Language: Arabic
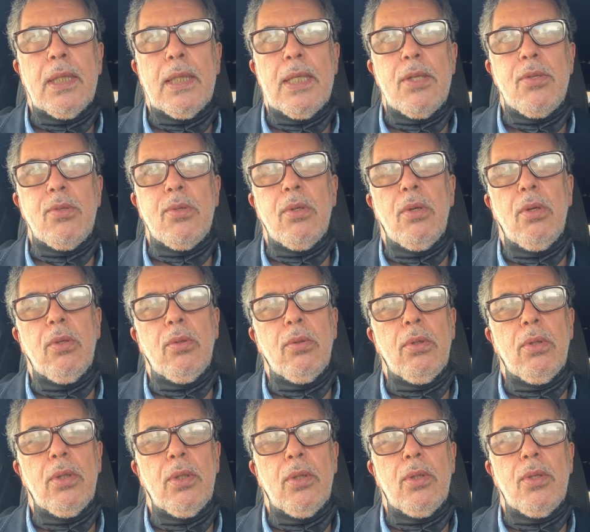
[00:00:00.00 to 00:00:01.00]
سولون
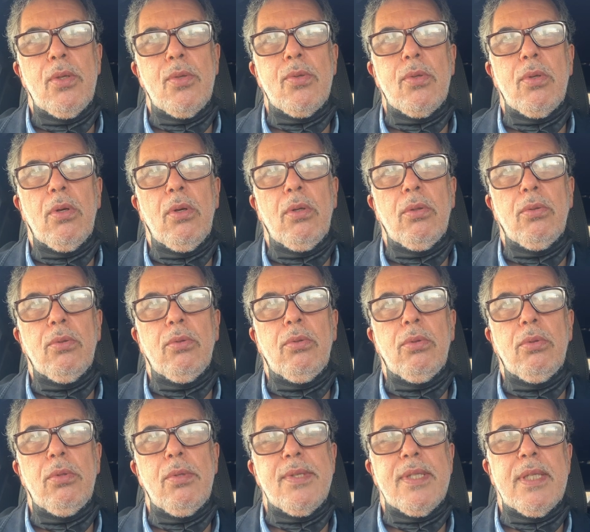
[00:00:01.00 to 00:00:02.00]
سولون
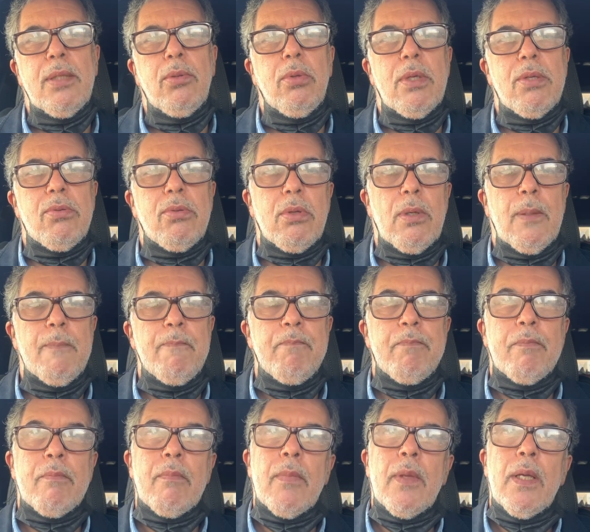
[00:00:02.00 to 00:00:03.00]
دو سيتوياسيون
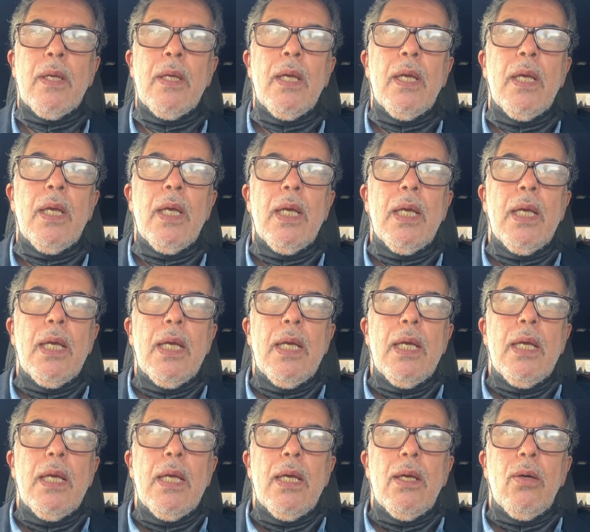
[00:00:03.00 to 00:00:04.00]

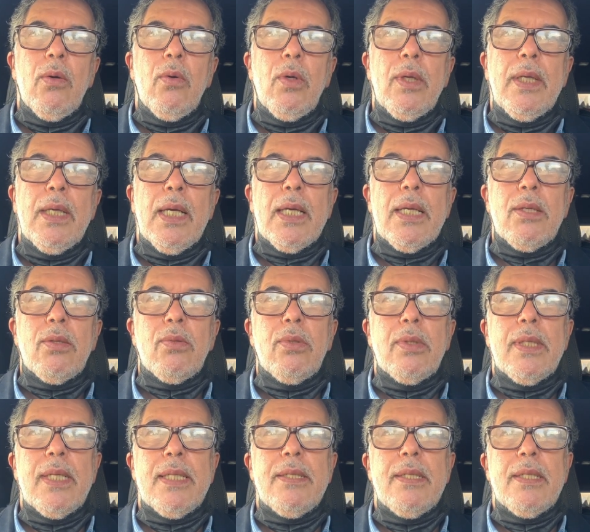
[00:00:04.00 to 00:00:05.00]
هي
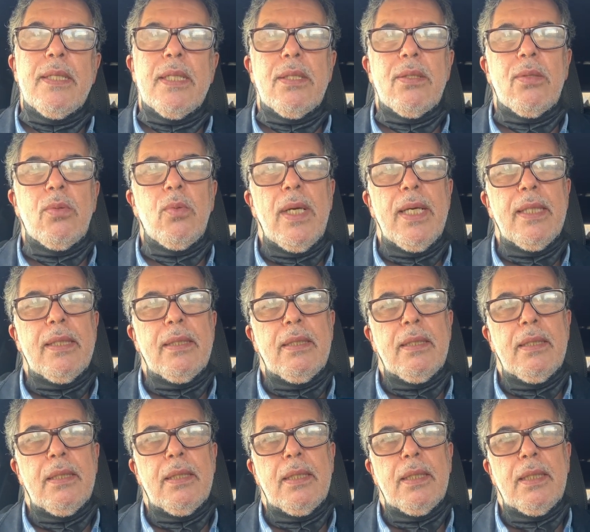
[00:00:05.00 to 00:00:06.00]
كتكون نتيجه واحد
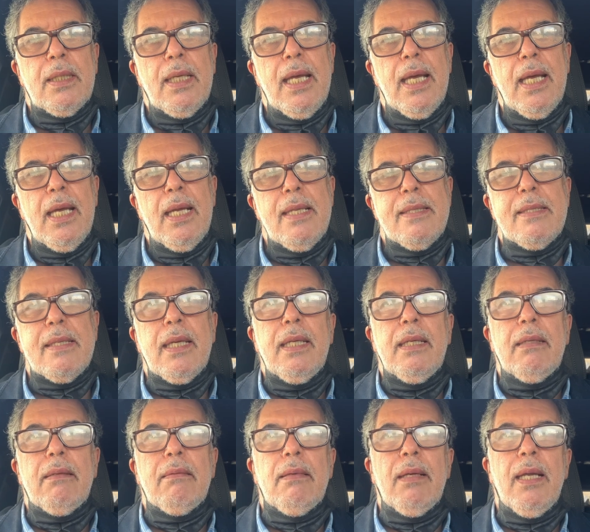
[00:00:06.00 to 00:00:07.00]
آه،
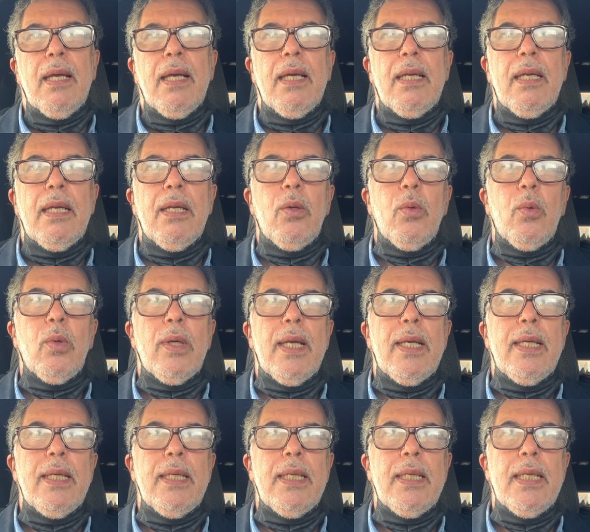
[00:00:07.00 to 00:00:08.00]
الحالتين الحاله الاولى
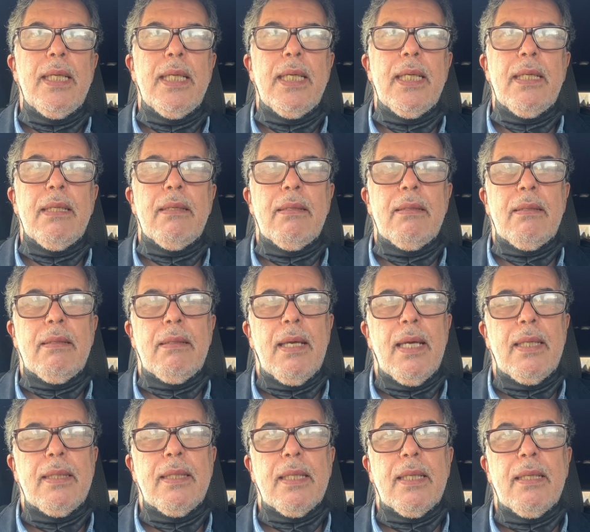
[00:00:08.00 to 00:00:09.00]
اللي آه،
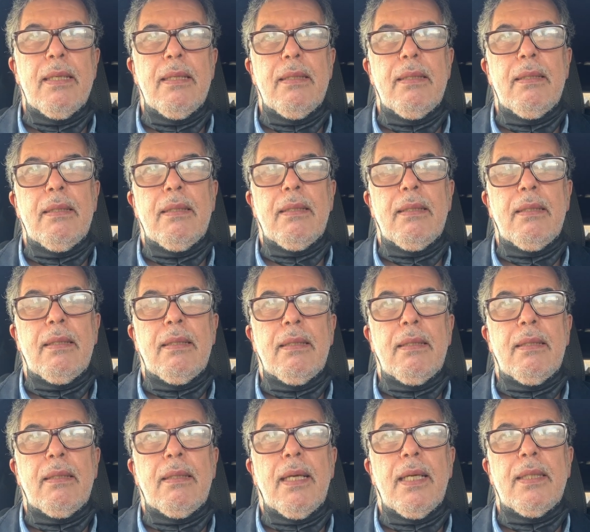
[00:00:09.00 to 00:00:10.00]
هذاك
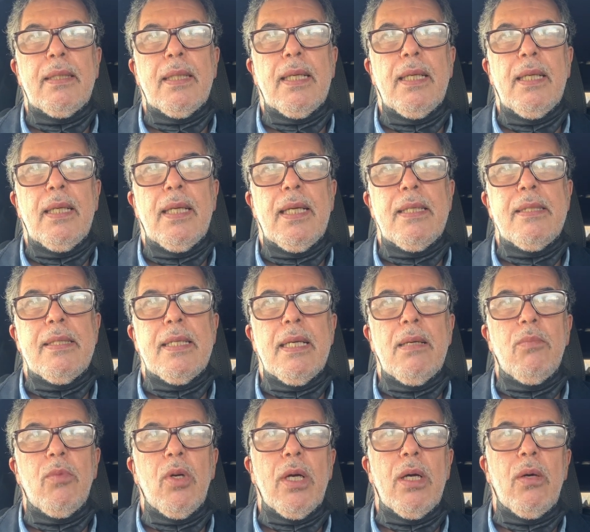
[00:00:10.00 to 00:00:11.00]
آه، هذاك هذيك
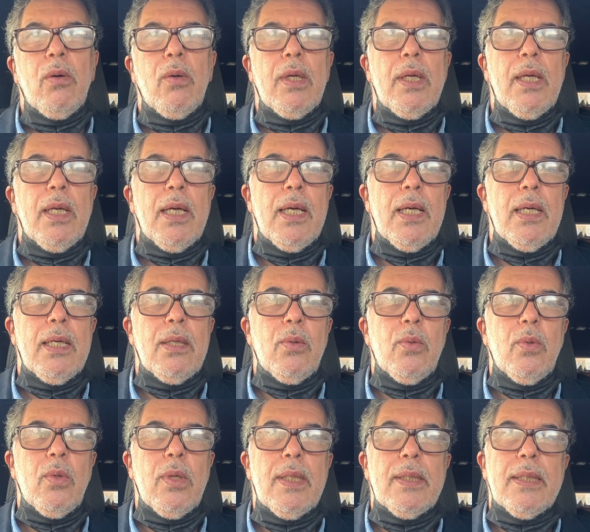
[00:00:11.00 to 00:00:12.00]
المقاوله
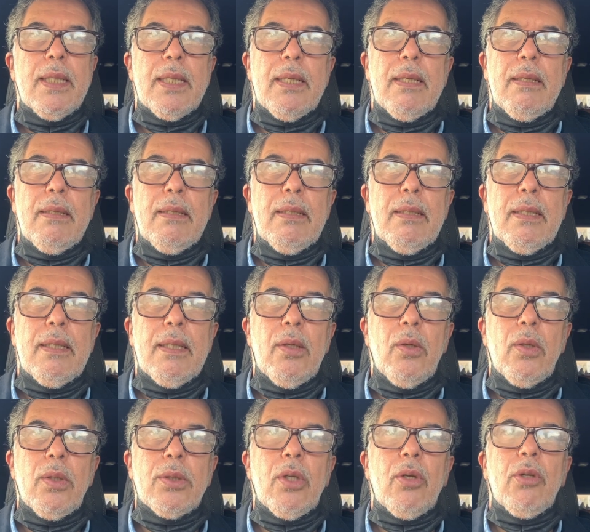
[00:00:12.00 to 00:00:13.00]
او هذاك
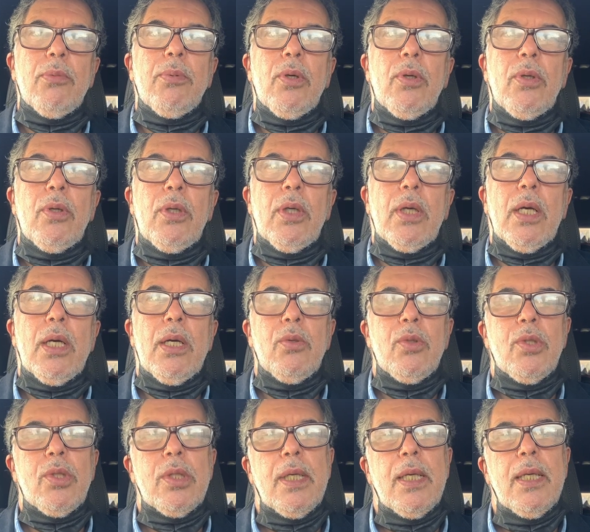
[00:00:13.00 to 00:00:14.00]
لونتربرونور او
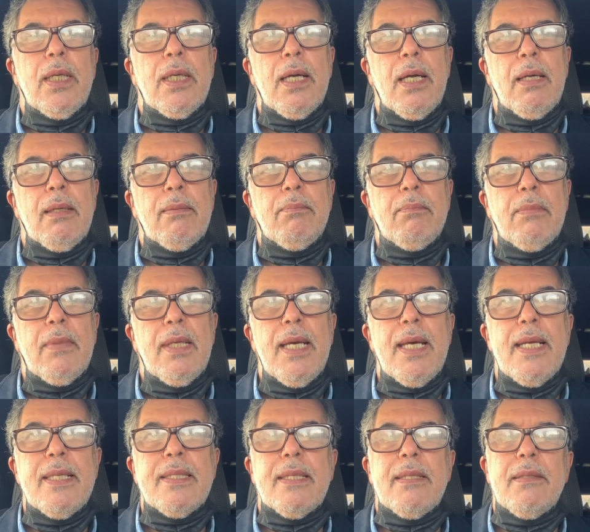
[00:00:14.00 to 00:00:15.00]
الشركه
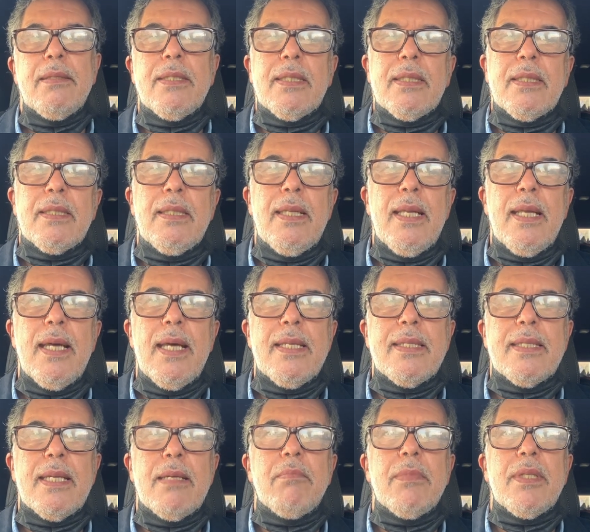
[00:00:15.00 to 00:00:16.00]
لا تنت لا
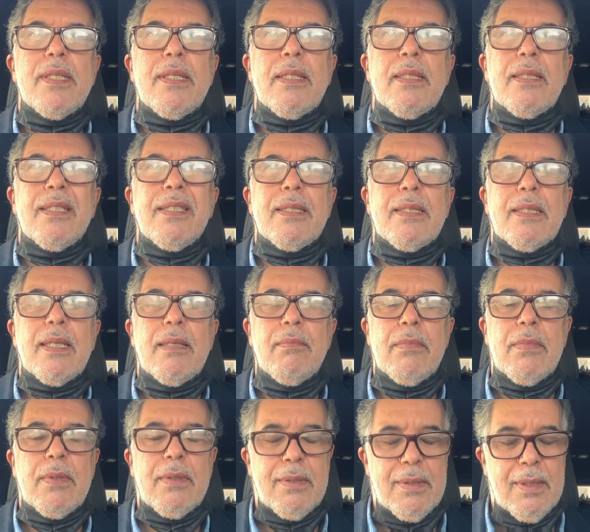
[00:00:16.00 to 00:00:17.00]
تمت
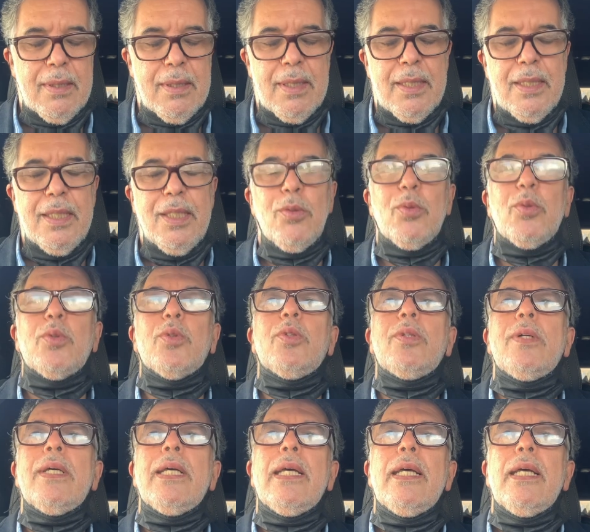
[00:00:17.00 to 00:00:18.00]
تمت
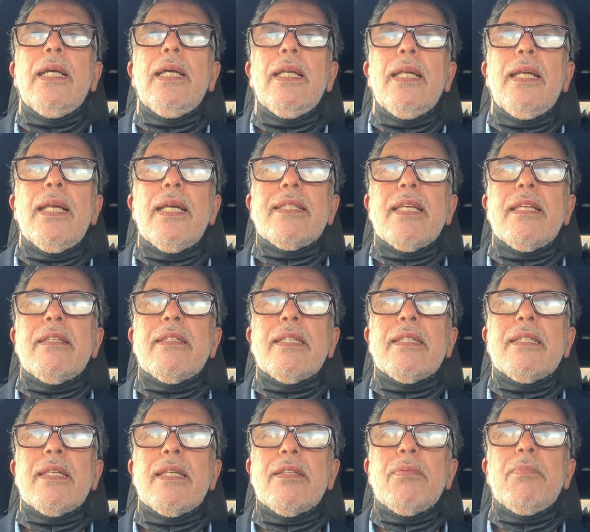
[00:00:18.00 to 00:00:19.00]
لا
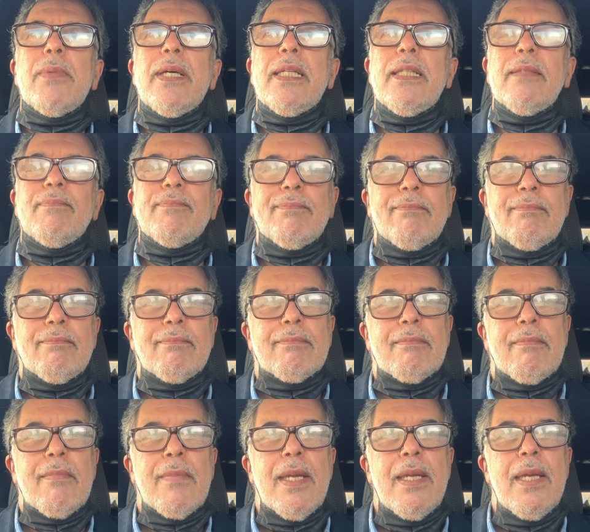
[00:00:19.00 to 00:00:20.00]
تتمالي
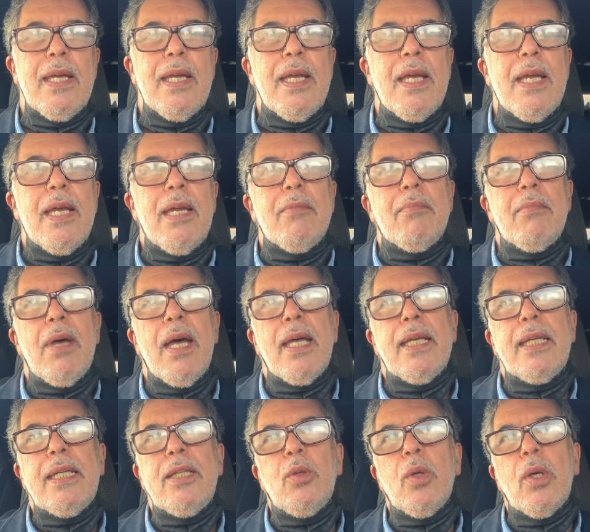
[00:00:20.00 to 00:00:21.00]
ما
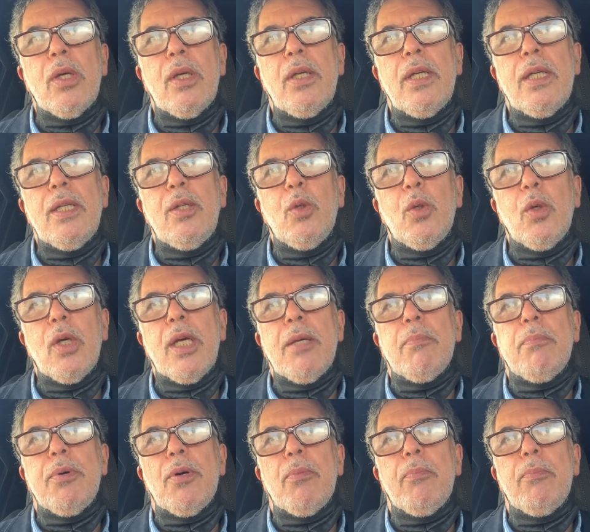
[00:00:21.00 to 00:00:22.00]
il ne, il ne répond